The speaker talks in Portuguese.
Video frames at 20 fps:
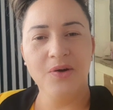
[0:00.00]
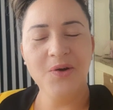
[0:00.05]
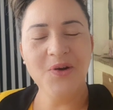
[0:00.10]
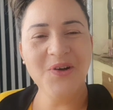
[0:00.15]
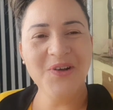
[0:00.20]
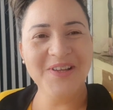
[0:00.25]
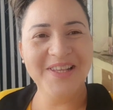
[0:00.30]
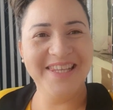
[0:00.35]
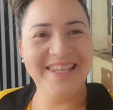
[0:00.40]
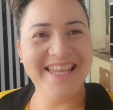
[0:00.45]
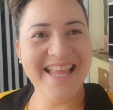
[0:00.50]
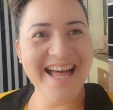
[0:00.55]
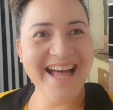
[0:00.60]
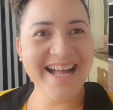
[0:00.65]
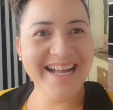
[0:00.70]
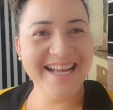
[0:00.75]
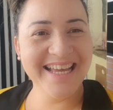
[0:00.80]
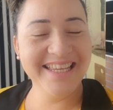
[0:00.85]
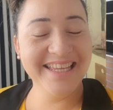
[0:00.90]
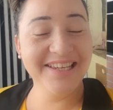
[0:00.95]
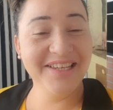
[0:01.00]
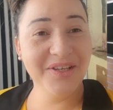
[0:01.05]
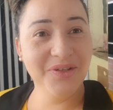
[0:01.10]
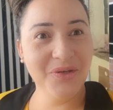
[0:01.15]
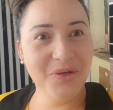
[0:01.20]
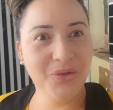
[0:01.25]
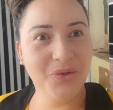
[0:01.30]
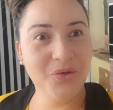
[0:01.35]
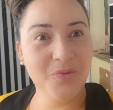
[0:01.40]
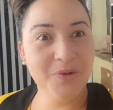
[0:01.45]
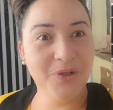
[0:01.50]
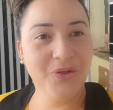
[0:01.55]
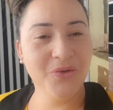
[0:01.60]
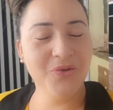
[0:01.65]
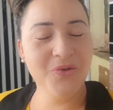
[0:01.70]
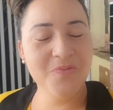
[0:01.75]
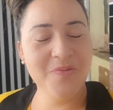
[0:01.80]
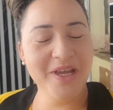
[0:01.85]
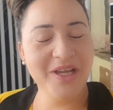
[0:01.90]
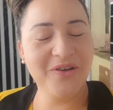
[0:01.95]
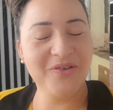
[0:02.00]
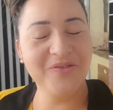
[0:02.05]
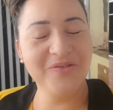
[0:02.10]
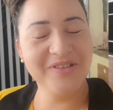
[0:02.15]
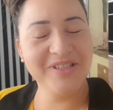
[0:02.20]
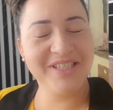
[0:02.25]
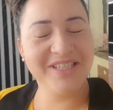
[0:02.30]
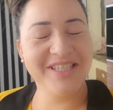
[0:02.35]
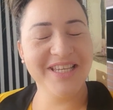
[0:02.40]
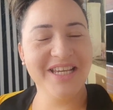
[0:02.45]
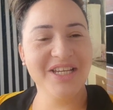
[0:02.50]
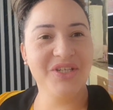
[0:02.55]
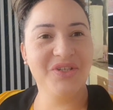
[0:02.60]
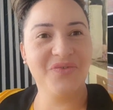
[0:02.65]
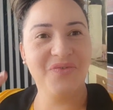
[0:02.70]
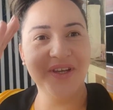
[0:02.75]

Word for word: Olá, galerinha do YouTube, tudo bem com vocês?